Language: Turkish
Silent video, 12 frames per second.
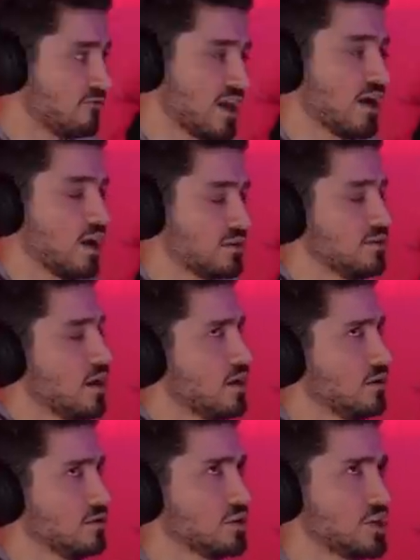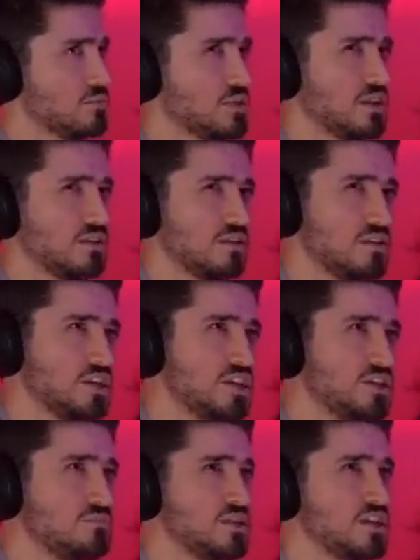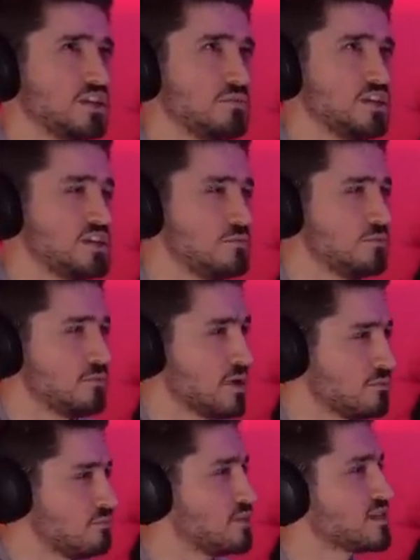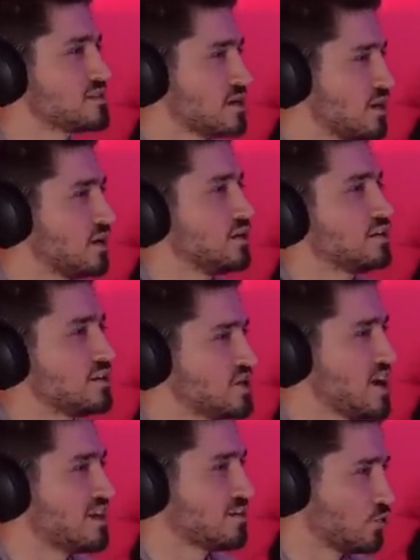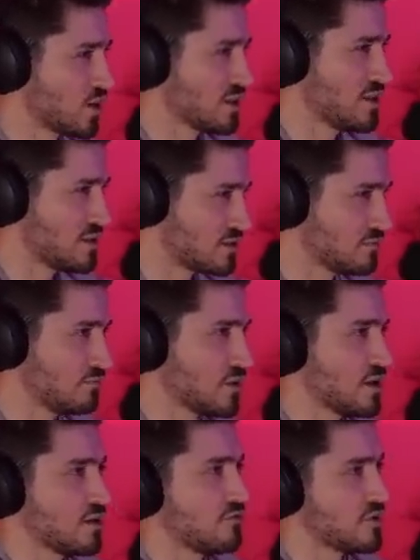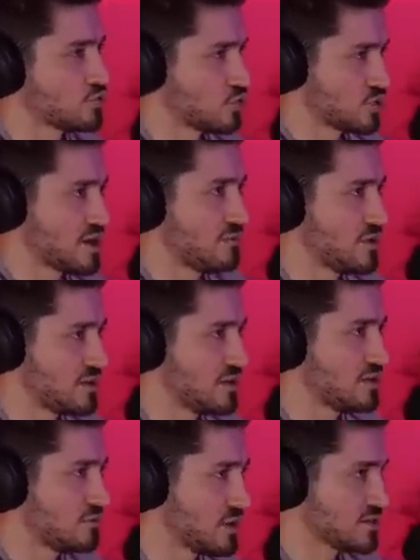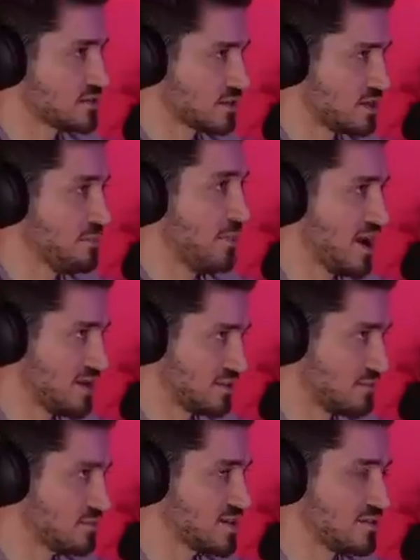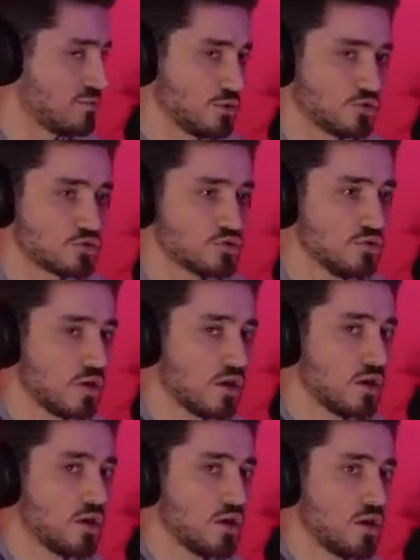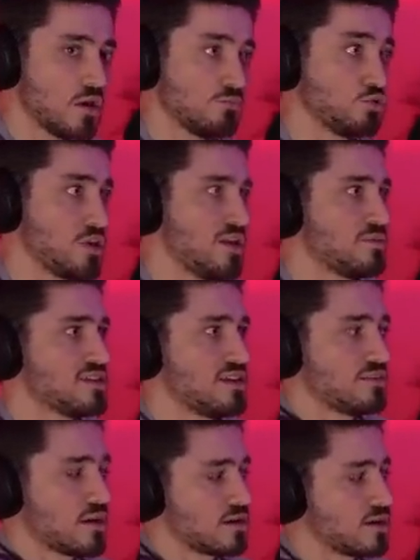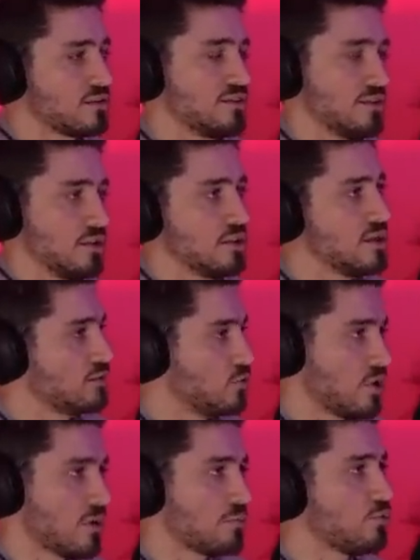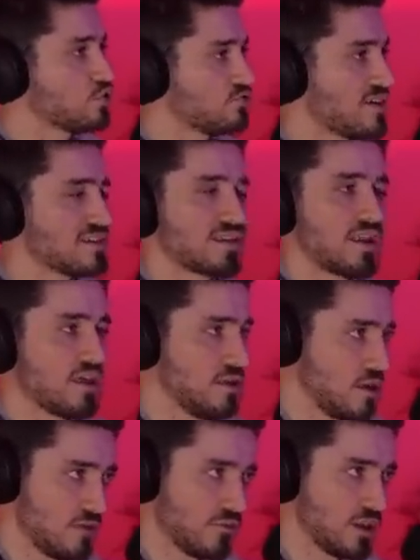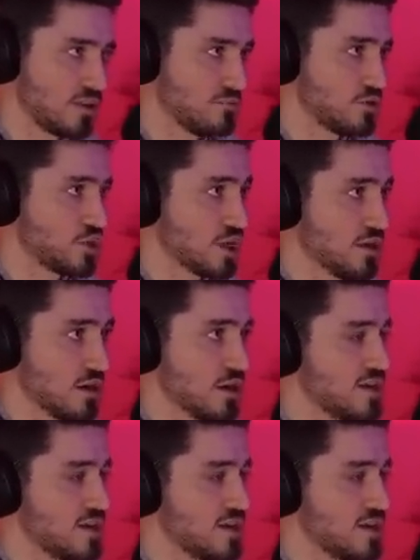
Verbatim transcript: Ve hatta 2020-2021 ben biraz ticarete odaklandım ve sosyal medyayı da biraz ihmal ettim sen de biliyorsun. Evet. E, bu sene mesela tekrar dedik ki geri dön abi boş ver zaten en keyif aldığımız şey.